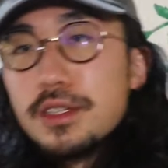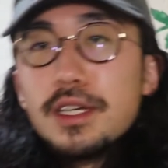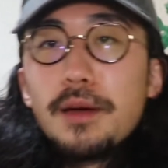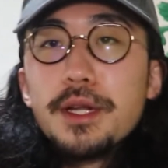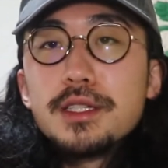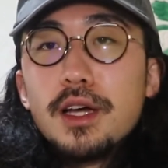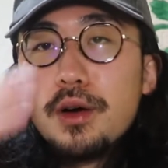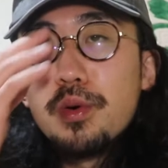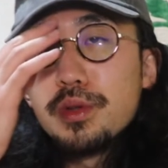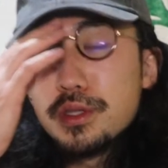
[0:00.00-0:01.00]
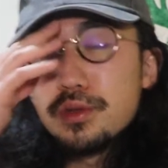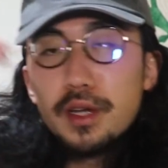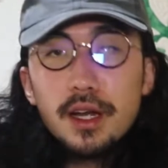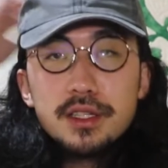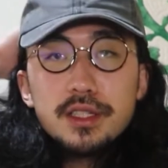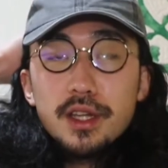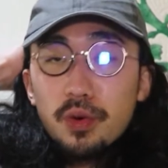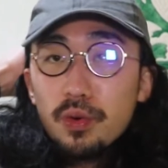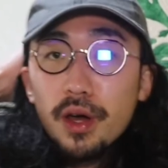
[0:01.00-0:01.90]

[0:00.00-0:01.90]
じゃあ皆さんこんそんな感じでね今